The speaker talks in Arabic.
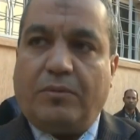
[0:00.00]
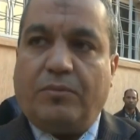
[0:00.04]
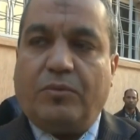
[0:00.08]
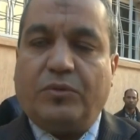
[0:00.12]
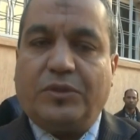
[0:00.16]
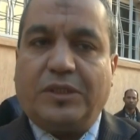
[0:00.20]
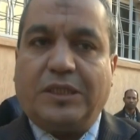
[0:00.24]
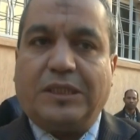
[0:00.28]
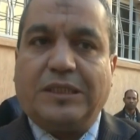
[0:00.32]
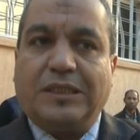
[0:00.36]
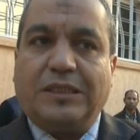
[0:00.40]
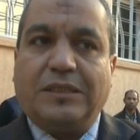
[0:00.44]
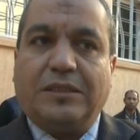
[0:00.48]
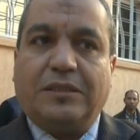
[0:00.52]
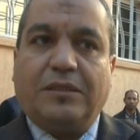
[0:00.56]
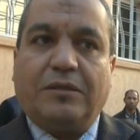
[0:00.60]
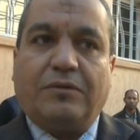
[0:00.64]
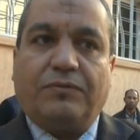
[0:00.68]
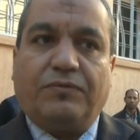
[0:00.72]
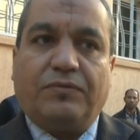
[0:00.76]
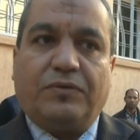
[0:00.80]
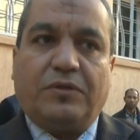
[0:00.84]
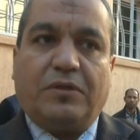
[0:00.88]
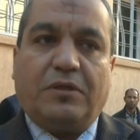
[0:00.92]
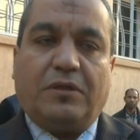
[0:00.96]

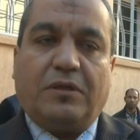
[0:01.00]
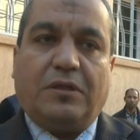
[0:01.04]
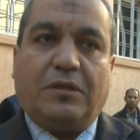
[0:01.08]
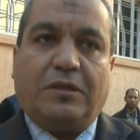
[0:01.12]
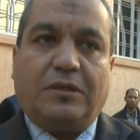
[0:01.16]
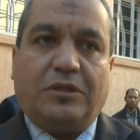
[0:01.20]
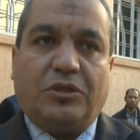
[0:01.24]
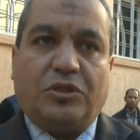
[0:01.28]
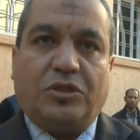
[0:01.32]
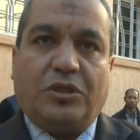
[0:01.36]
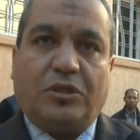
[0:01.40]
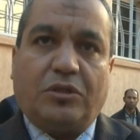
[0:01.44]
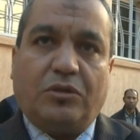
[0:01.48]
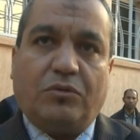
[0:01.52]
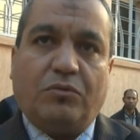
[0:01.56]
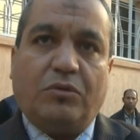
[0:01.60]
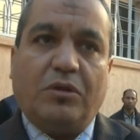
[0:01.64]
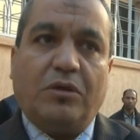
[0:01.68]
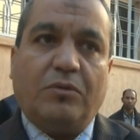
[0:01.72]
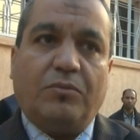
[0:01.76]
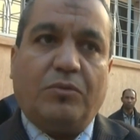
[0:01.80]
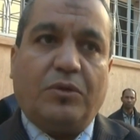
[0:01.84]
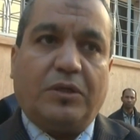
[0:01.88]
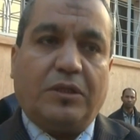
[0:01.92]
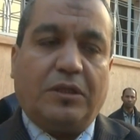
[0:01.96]
متخصصين في التجارة الدولية
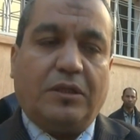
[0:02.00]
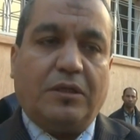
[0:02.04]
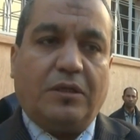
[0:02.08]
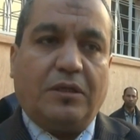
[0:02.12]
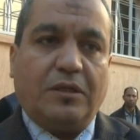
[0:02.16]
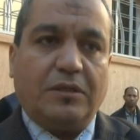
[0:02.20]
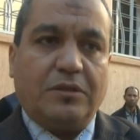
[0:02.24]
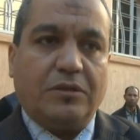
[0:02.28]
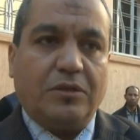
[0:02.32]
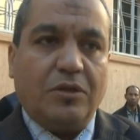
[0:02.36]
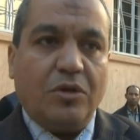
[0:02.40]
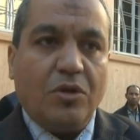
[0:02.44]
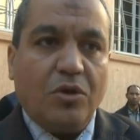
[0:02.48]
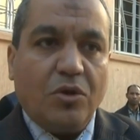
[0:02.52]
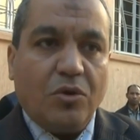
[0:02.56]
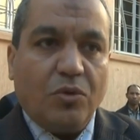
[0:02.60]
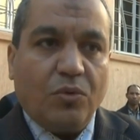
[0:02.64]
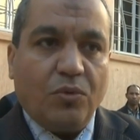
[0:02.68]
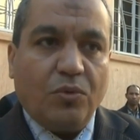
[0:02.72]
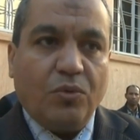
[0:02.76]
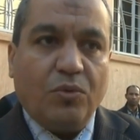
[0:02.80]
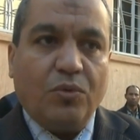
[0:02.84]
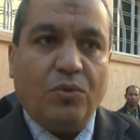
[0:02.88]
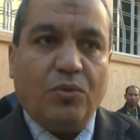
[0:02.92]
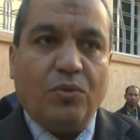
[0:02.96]
للمخدرات
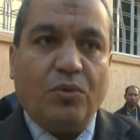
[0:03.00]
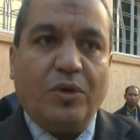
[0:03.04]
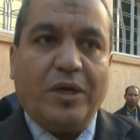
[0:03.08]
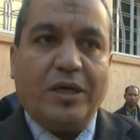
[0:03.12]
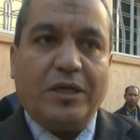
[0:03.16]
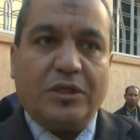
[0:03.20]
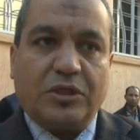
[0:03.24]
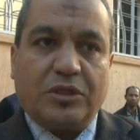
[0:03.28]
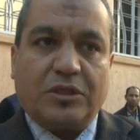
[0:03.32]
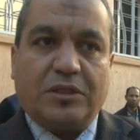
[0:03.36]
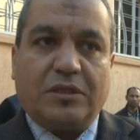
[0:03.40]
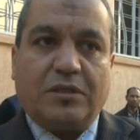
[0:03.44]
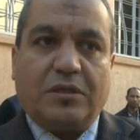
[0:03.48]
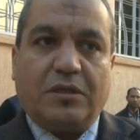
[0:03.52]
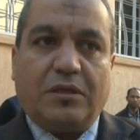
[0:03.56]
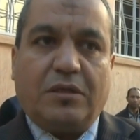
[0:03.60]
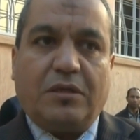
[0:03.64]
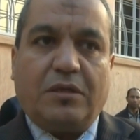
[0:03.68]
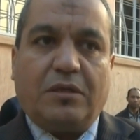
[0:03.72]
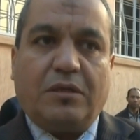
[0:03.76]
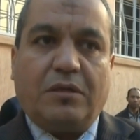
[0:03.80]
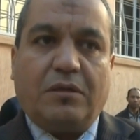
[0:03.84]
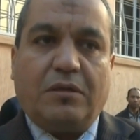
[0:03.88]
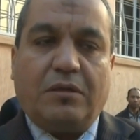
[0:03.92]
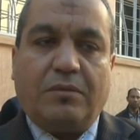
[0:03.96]
وحجز
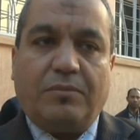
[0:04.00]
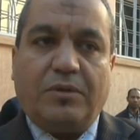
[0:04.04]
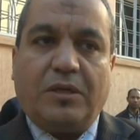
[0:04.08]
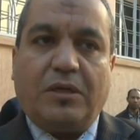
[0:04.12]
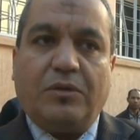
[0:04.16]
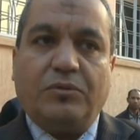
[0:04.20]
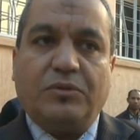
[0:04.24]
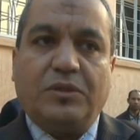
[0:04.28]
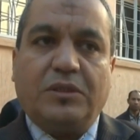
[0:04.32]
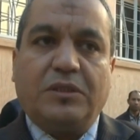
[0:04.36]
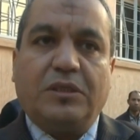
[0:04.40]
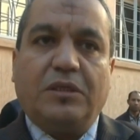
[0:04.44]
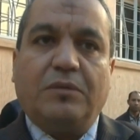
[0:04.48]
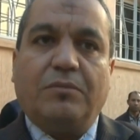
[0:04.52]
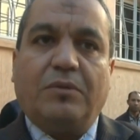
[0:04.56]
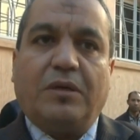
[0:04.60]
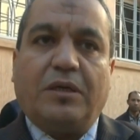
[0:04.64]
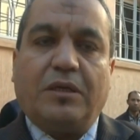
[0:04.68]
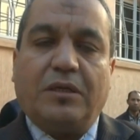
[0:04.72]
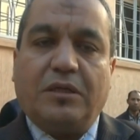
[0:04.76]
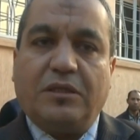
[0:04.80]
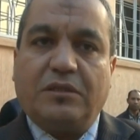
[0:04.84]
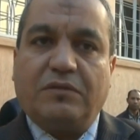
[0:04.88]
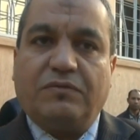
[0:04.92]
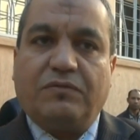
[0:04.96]
بحوزتهما
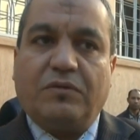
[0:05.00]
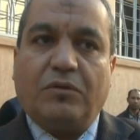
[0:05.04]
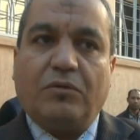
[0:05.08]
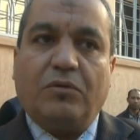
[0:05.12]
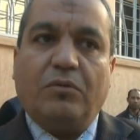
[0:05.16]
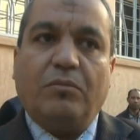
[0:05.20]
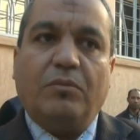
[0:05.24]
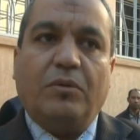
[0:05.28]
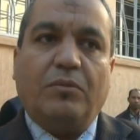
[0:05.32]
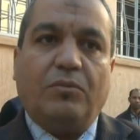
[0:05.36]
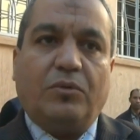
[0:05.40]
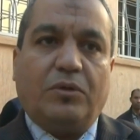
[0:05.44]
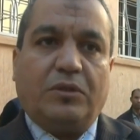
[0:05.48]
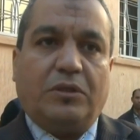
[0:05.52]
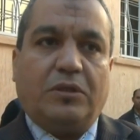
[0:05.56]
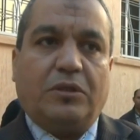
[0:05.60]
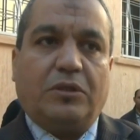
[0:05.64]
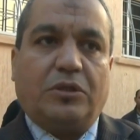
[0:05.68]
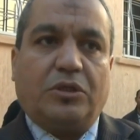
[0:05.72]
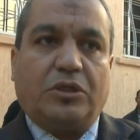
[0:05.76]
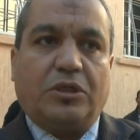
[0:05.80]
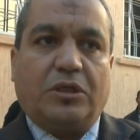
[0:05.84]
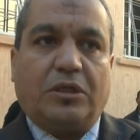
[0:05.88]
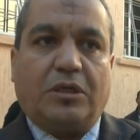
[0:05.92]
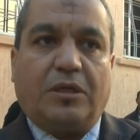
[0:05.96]
نصف طن من مخدر
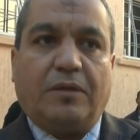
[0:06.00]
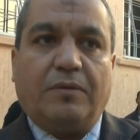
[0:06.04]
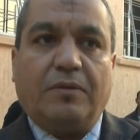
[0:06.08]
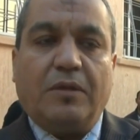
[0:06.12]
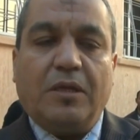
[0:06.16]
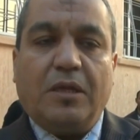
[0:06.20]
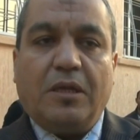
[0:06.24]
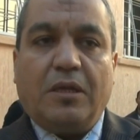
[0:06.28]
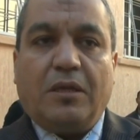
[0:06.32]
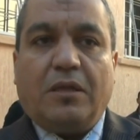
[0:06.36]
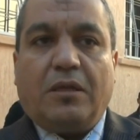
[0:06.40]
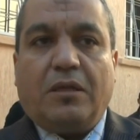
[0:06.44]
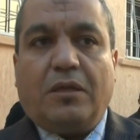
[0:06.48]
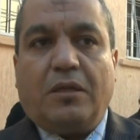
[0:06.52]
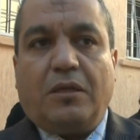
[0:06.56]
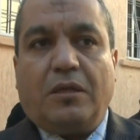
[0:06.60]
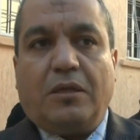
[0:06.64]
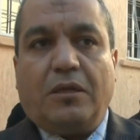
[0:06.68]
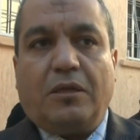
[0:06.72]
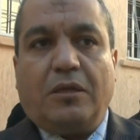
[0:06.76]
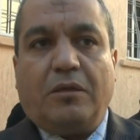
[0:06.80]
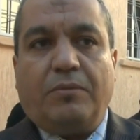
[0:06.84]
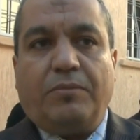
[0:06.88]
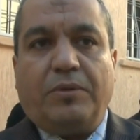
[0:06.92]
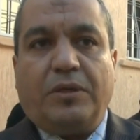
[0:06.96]
الشيرة
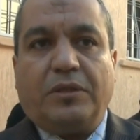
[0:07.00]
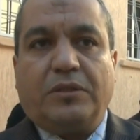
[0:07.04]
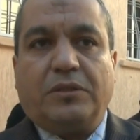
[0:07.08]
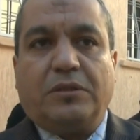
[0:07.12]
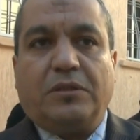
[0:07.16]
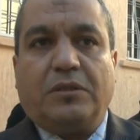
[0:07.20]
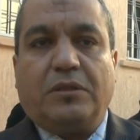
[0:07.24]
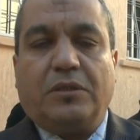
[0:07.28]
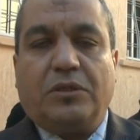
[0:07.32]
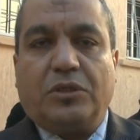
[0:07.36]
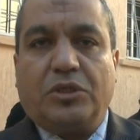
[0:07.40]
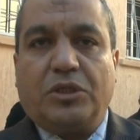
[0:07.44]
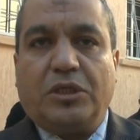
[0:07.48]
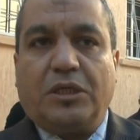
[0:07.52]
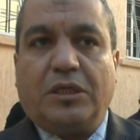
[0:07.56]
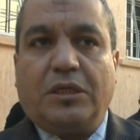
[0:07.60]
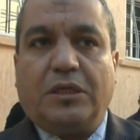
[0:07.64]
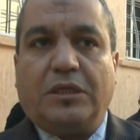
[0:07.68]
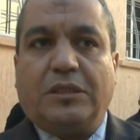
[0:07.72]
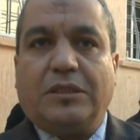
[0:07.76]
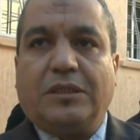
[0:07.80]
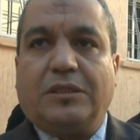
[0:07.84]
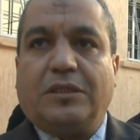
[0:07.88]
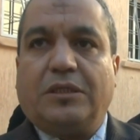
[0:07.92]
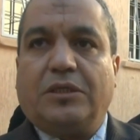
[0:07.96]
آه، البحث
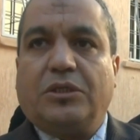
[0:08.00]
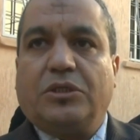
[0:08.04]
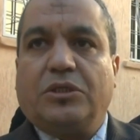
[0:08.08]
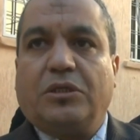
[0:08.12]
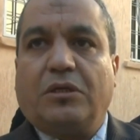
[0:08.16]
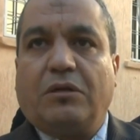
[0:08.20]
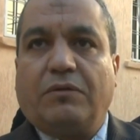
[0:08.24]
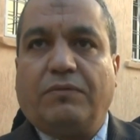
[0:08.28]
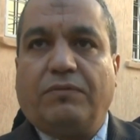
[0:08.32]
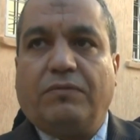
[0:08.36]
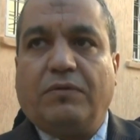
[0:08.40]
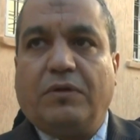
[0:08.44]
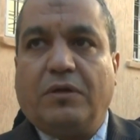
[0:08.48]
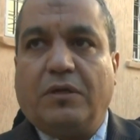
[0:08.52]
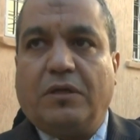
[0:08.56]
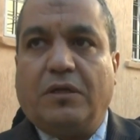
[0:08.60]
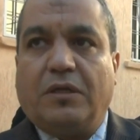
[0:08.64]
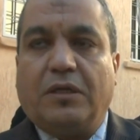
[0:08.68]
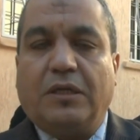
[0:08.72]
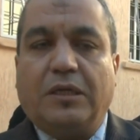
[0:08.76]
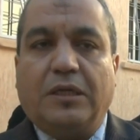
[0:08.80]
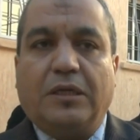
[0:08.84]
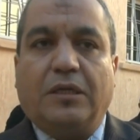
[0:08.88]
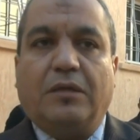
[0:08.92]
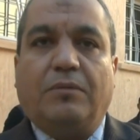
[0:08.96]
جاري تحت اشراف
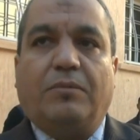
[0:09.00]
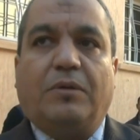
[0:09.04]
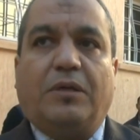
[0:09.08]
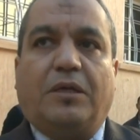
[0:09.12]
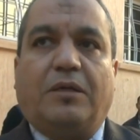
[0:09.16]
آه، النيابه